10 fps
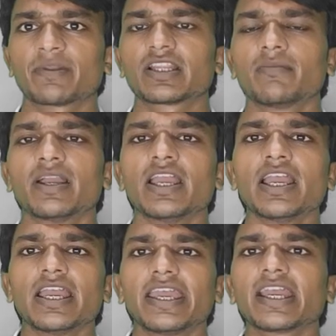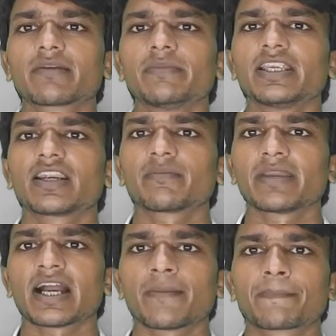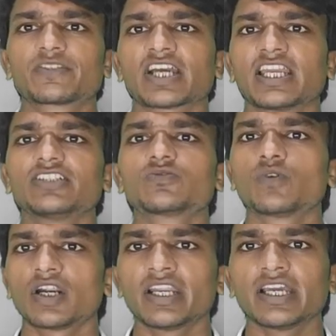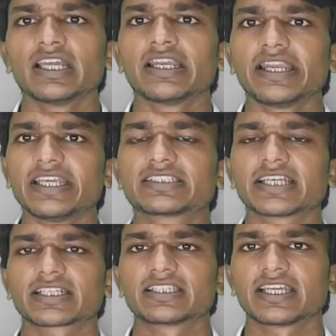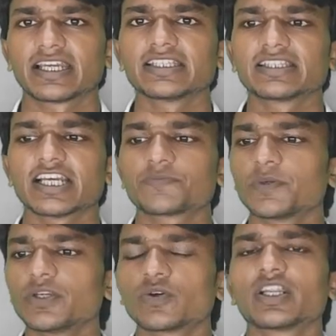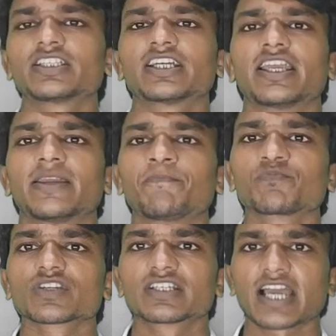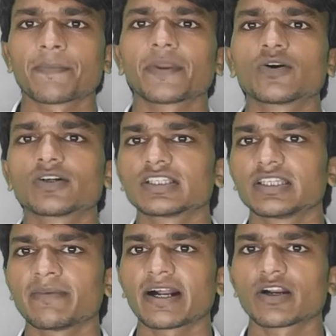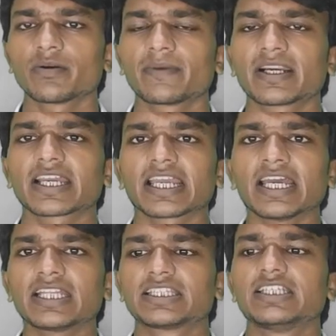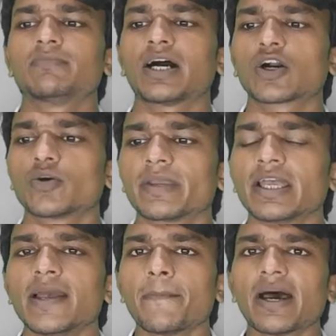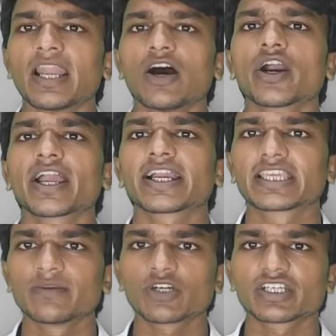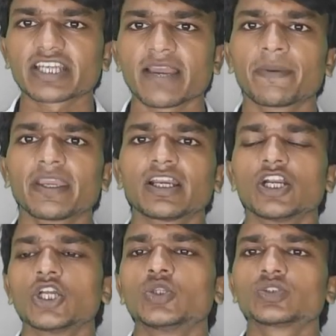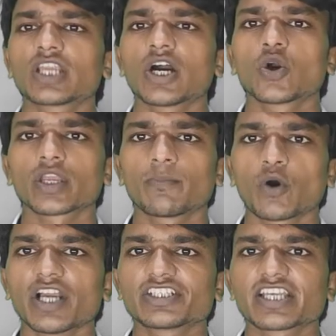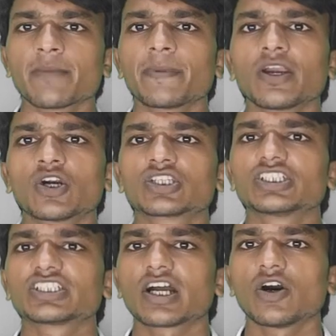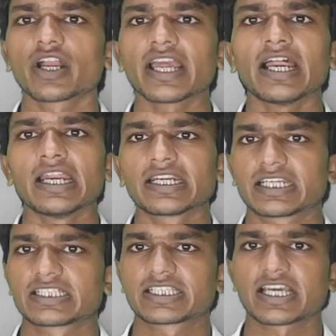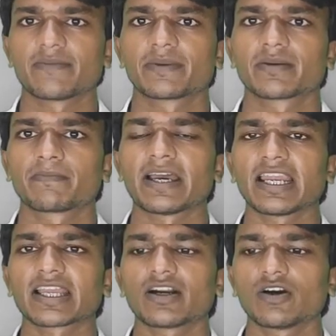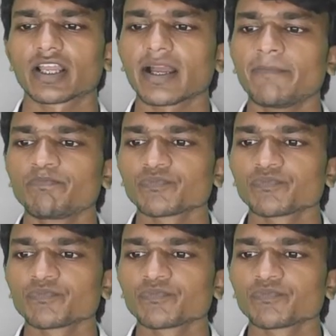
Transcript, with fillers: मतलब एक मिनट में आप 40 वर्ड लिख सकते हैं इतना स्पीड होना चाहिए टाइपिंग को कितने भागों में बट बांटा गया है तीन भागों में पहला हो गया कीबोर्ड टाइपिंग दूसरा हो गया वॉइस टाइपिंग और तीसरा हो गया टच टाइपिंग पहला क्या हो गया